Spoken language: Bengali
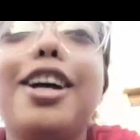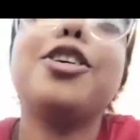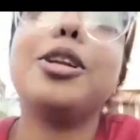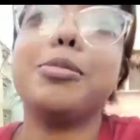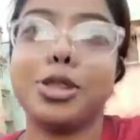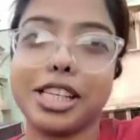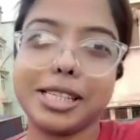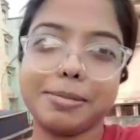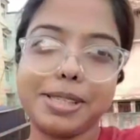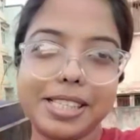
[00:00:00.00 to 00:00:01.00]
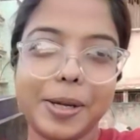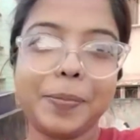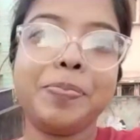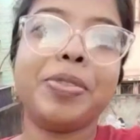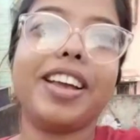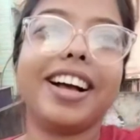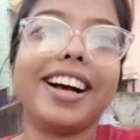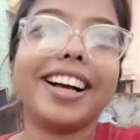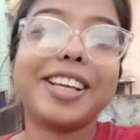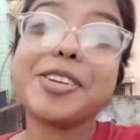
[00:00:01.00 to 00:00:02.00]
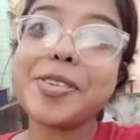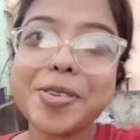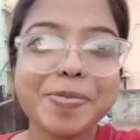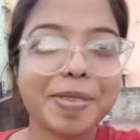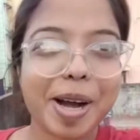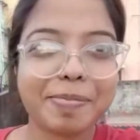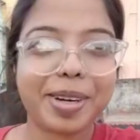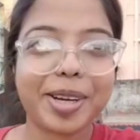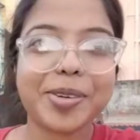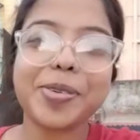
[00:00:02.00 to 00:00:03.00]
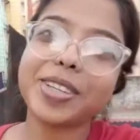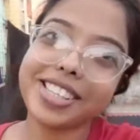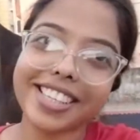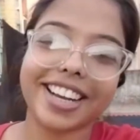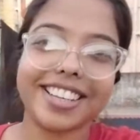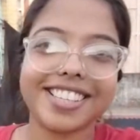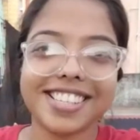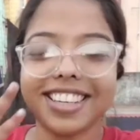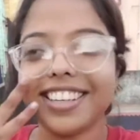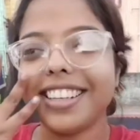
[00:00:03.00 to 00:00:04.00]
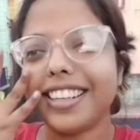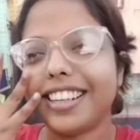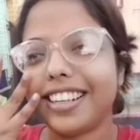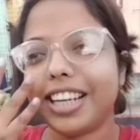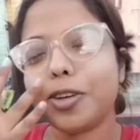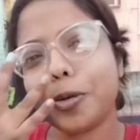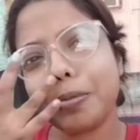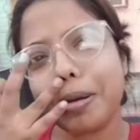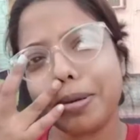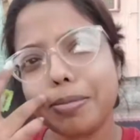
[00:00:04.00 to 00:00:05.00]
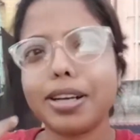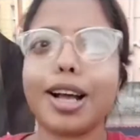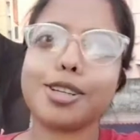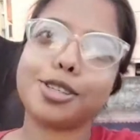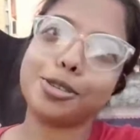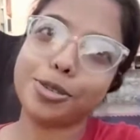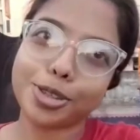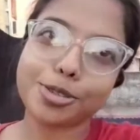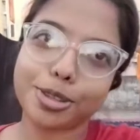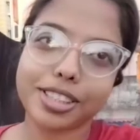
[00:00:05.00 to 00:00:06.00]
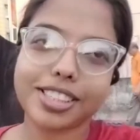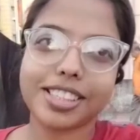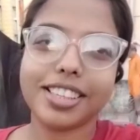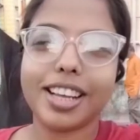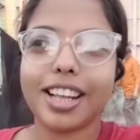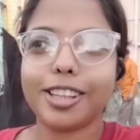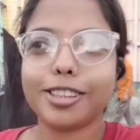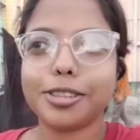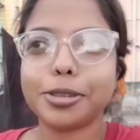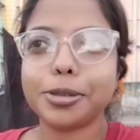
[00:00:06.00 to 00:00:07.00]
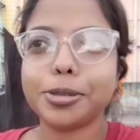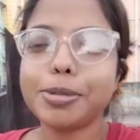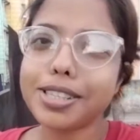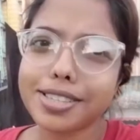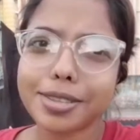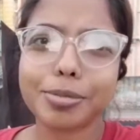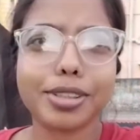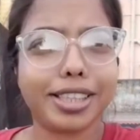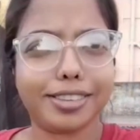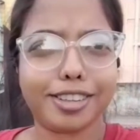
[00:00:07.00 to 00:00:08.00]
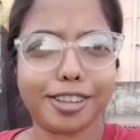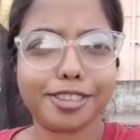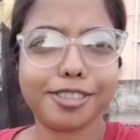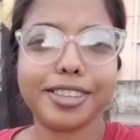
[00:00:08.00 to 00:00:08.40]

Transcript: তাহলে বোঝা যাবে যে কীরকম আমরা করছি কাজটা এরকমভাবে আমরা কাজটা করে চলেছি তো বাস তোমরা দেখতে থাকো